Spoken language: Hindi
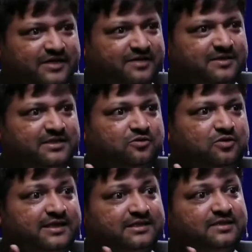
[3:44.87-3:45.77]
कोविड के बाद देखो
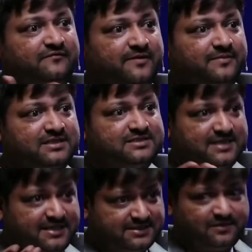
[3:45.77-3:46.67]
ना कितने
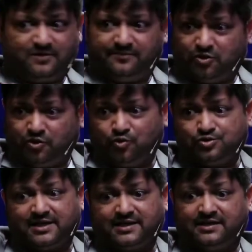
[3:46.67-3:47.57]
फैमिलीज ऐसे हुए हैं मेरे को
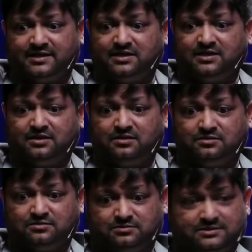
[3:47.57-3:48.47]
न्यूज़ आ रहे हैं कि
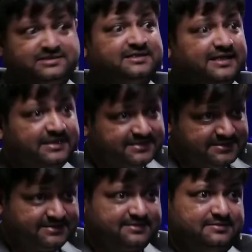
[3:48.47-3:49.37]
द चाइल्ड इज